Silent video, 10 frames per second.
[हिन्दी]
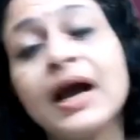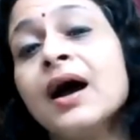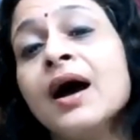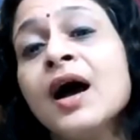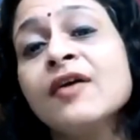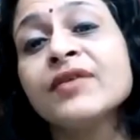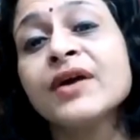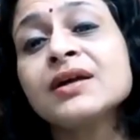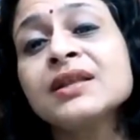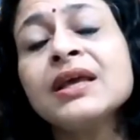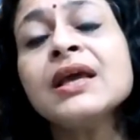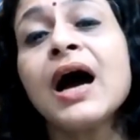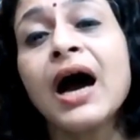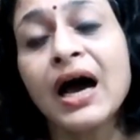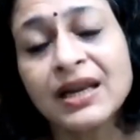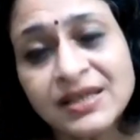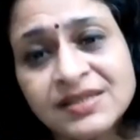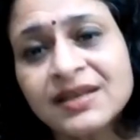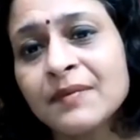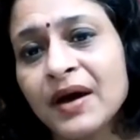या व्यक्ति
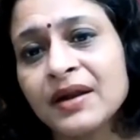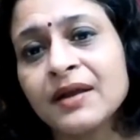आलस के